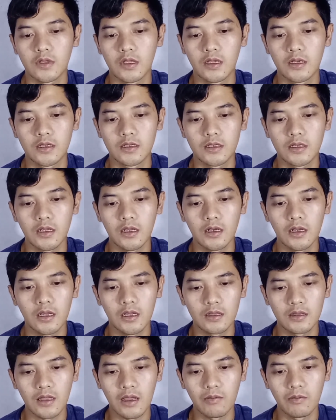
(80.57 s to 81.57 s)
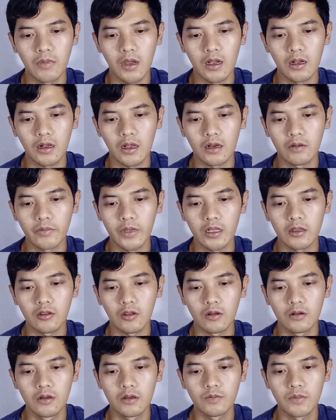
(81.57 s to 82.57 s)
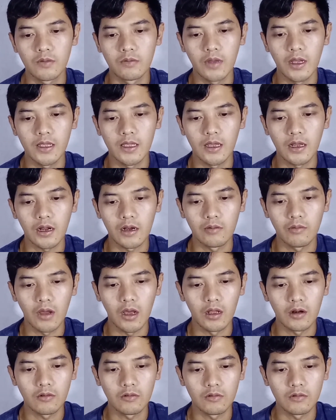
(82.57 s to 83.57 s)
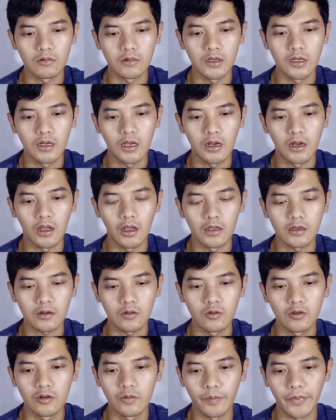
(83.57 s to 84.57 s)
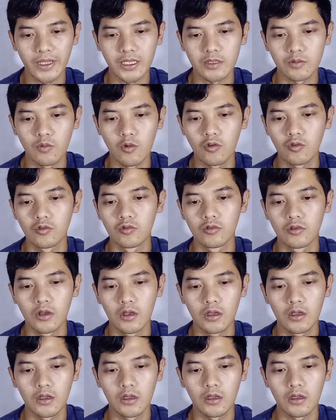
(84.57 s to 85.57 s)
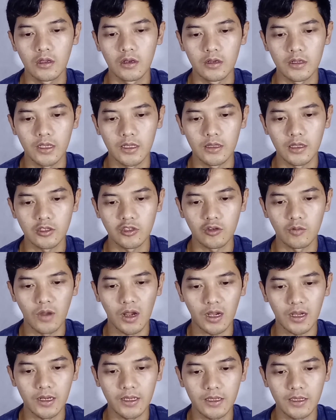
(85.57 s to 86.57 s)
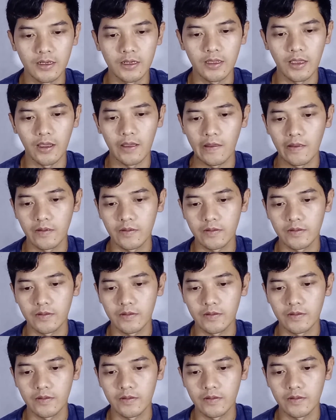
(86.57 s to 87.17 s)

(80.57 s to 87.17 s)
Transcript: Nah, di sini ada tambahkan metode pembayaran baru dengan akun Facebook. Kita coba klik ini ya.